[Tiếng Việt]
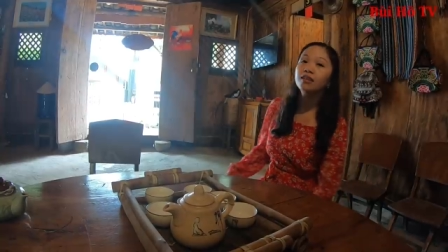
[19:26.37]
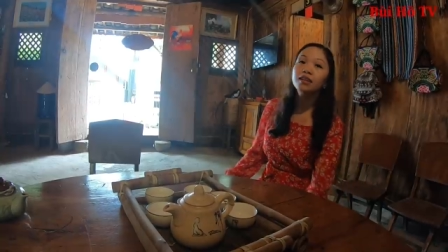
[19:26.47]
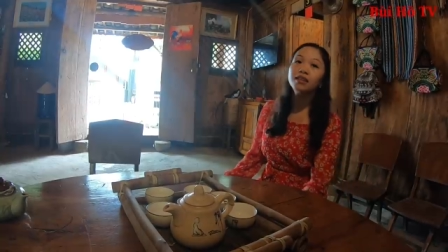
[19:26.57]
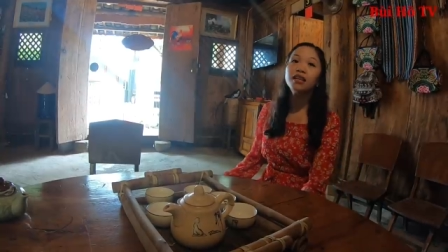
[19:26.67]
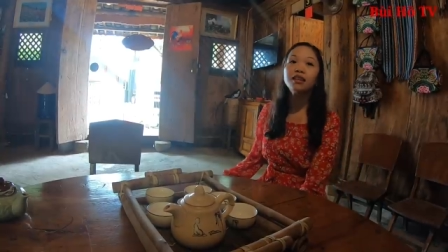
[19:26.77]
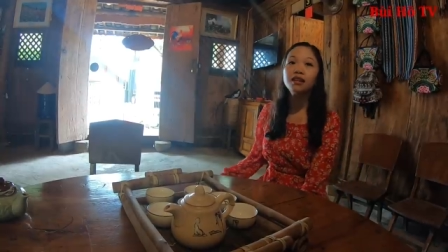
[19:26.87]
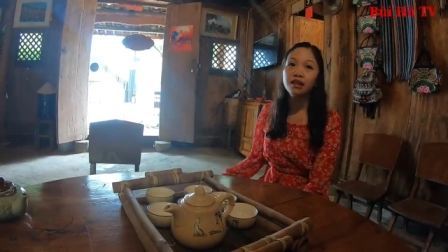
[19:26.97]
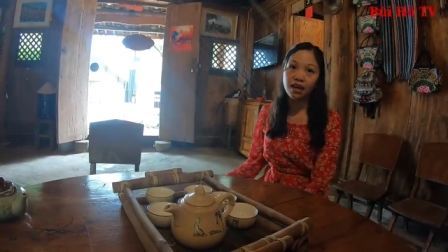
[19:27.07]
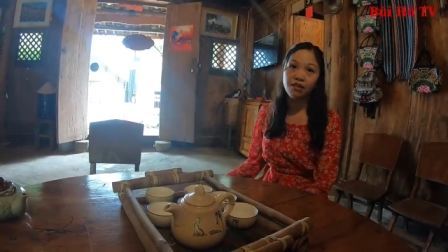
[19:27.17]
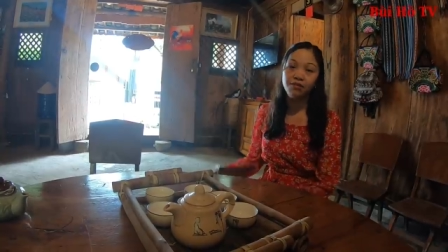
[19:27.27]
người dân tự
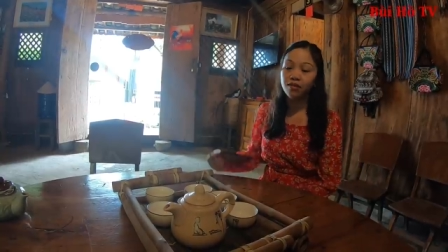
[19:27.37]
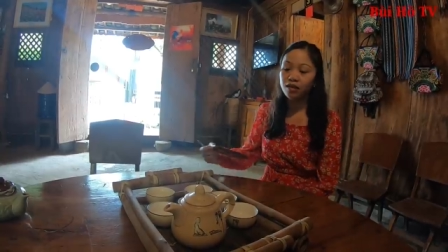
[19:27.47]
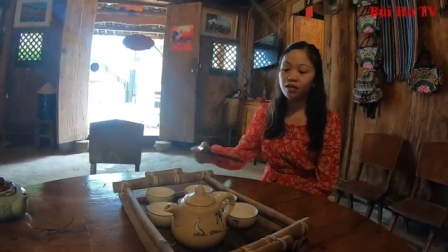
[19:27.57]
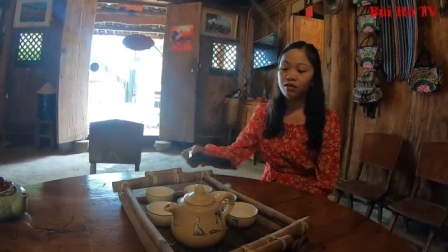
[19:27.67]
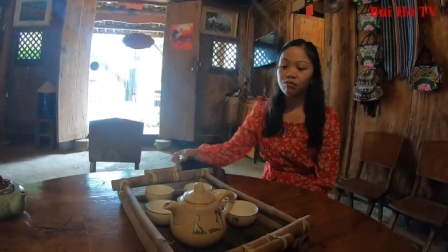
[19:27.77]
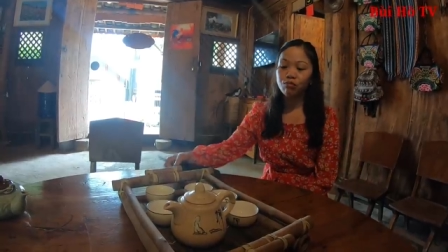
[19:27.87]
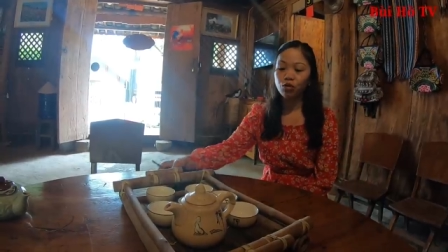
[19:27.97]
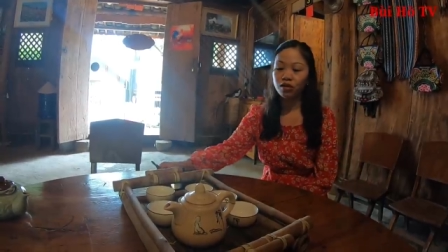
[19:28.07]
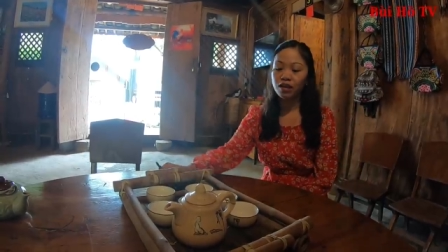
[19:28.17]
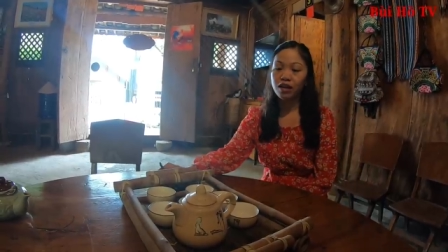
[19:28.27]
làm
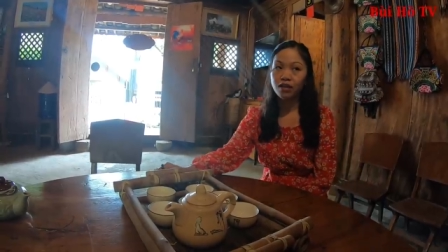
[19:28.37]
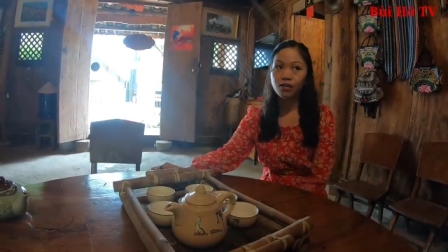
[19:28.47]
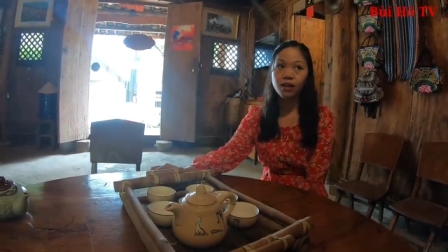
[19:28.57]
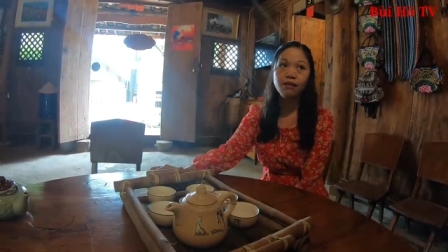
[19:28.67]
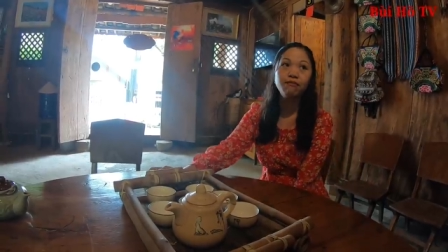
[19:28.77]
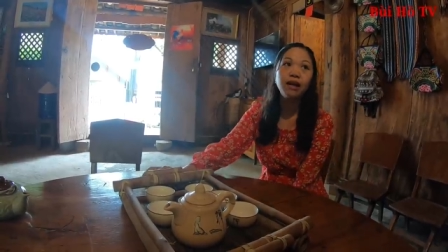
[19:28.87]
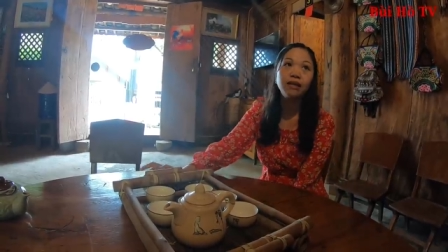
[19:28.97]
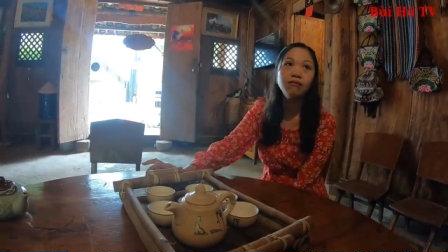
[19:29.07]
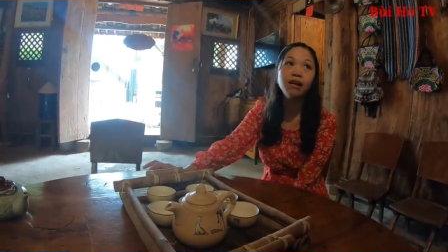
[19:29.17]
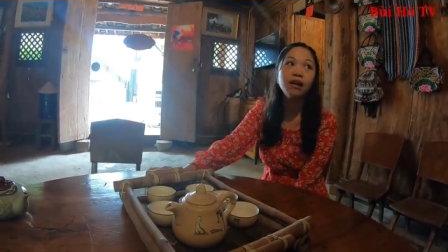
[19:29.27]
một là loại
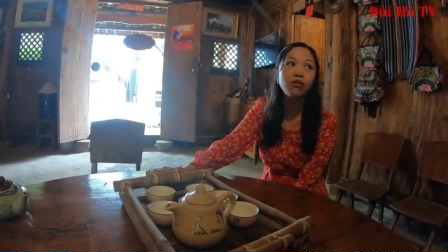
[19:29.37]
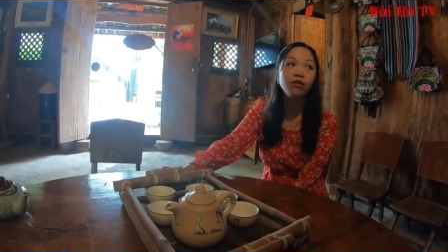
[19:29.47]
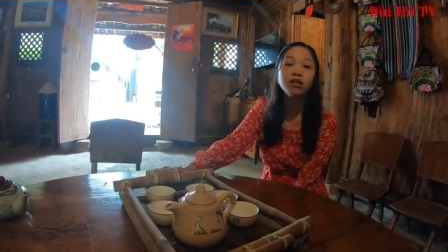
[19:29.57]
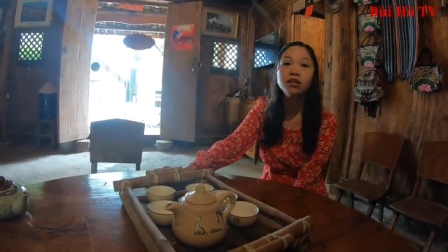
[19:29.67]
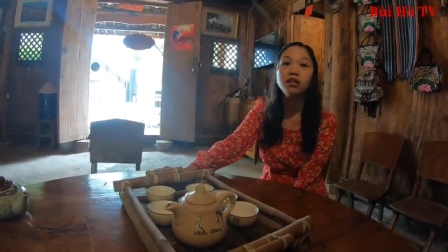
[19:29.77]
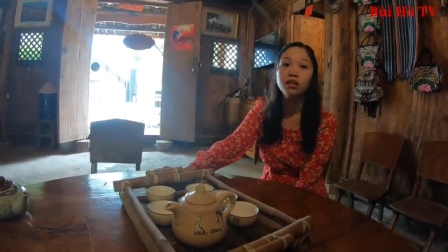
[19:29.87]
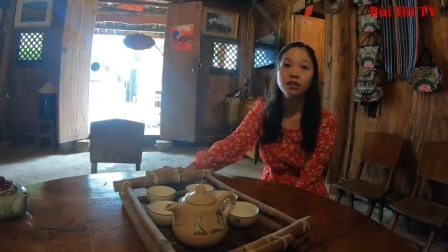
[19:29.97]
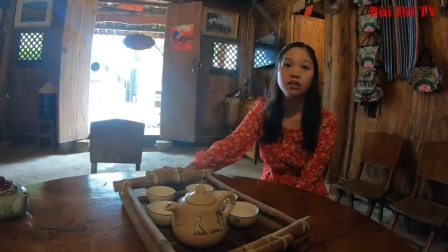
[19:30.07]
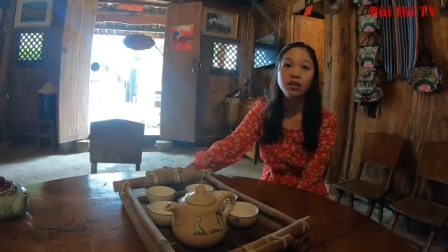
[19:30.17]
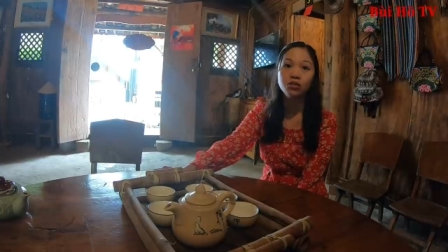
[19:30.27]
bánh mà có cái
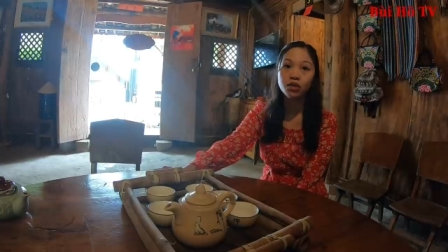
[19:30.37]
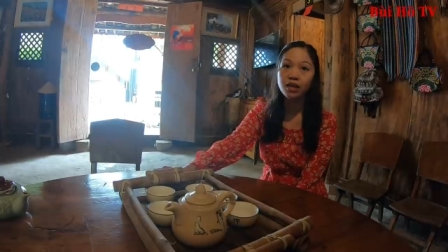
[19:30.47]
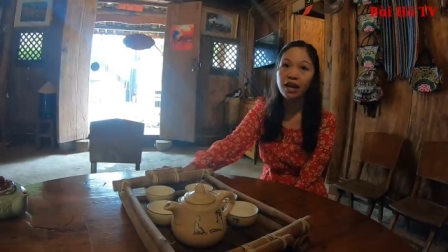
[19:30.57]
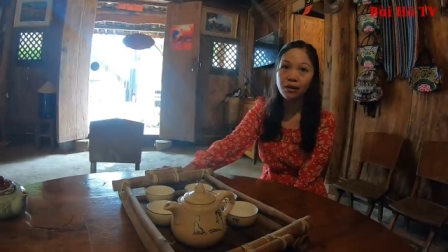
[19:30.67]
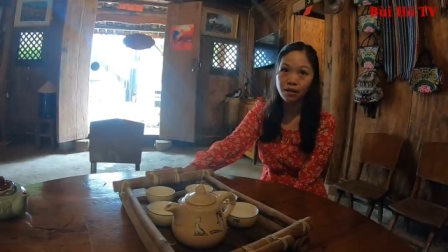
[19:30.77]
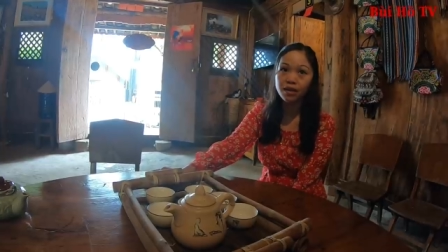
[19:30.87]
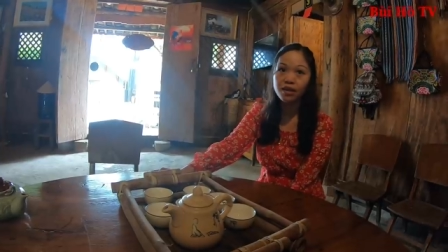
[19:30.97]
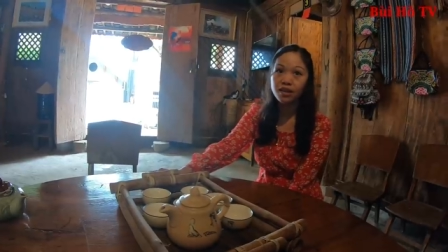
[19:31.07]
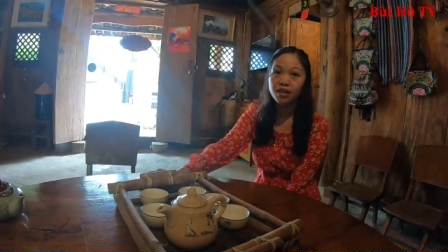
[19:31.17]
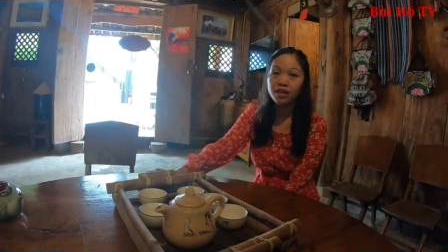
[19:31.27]
sở sản xuất làm đấy
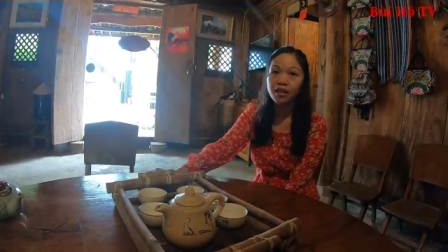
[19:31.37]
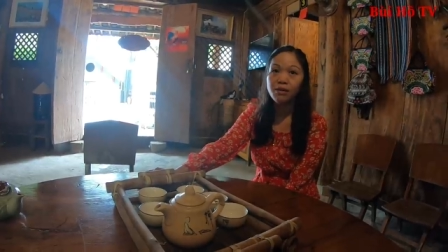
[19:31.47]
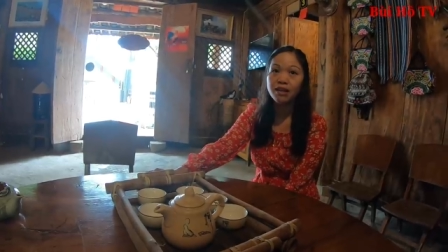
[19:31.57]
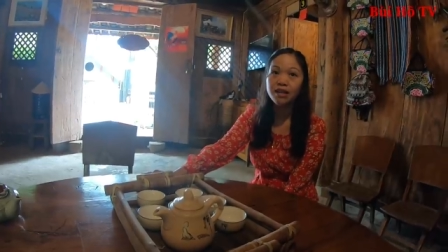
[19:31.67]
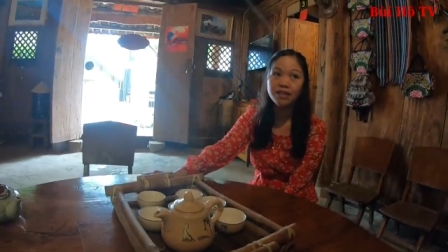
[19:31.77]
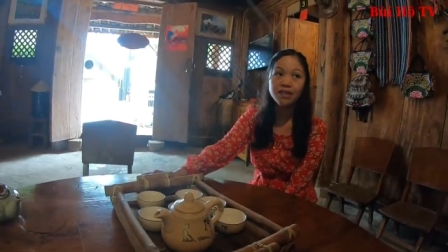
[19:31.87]
thì bạn này